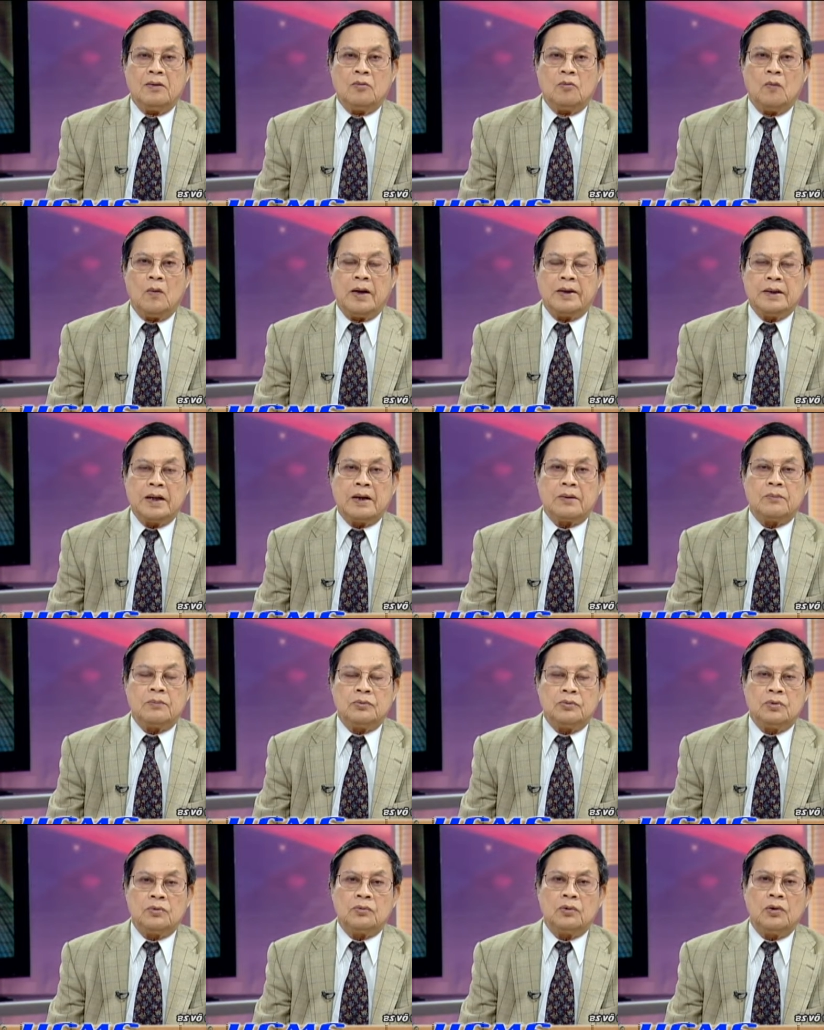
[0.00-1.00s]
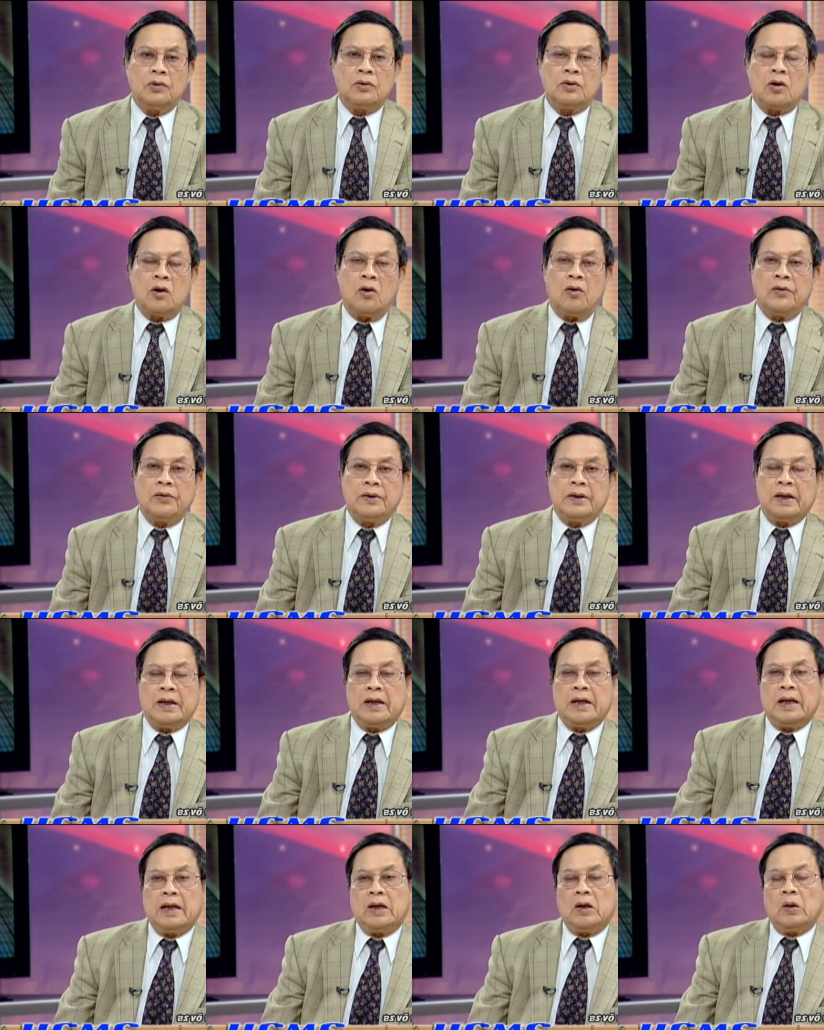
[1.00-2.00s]
Ngoài ra cũng chúng tôi có những
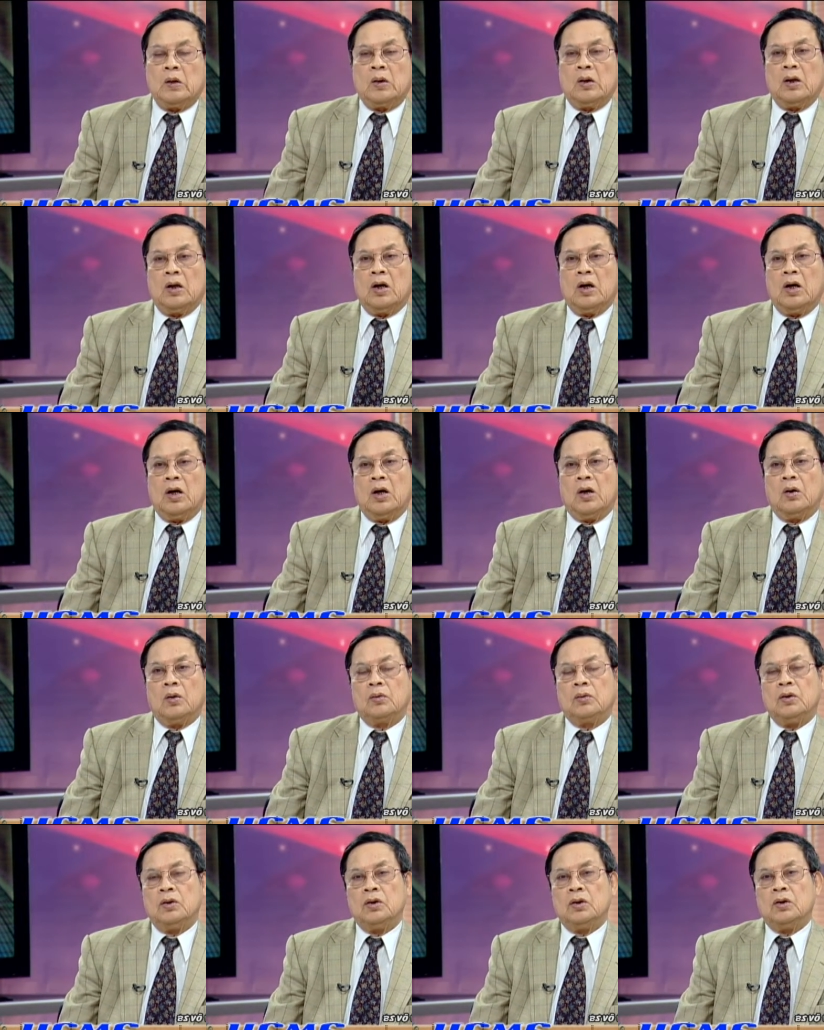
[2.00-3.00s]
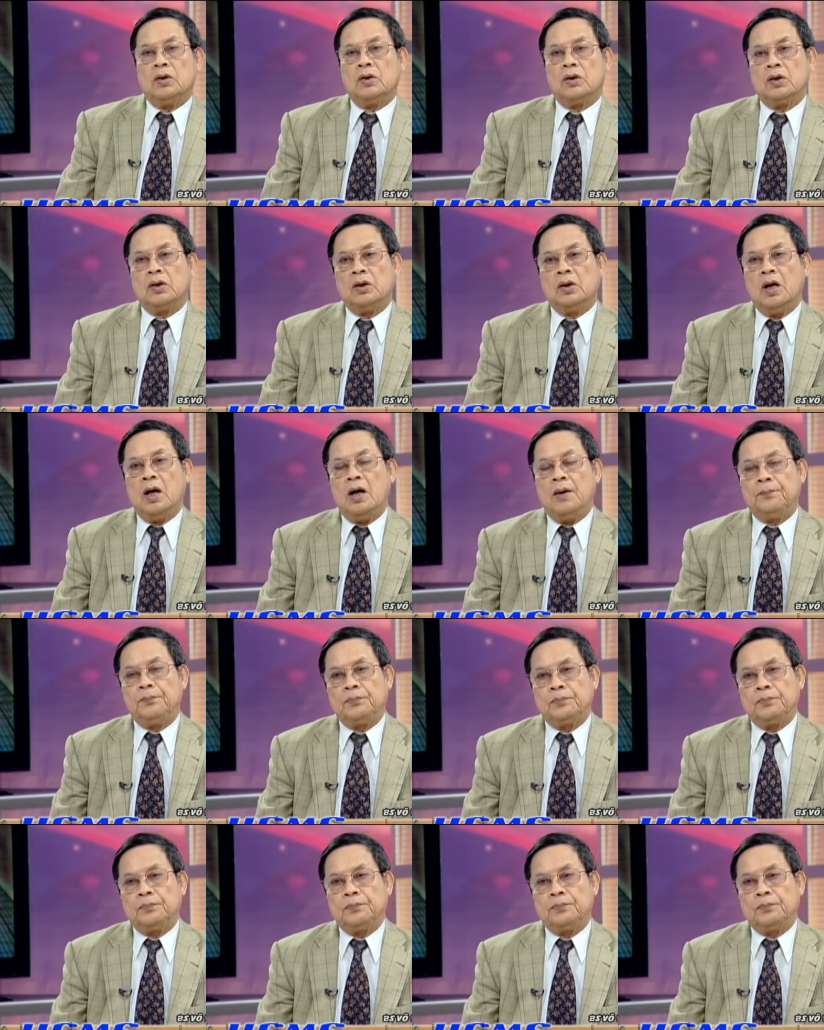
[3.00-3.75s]
uh, hợp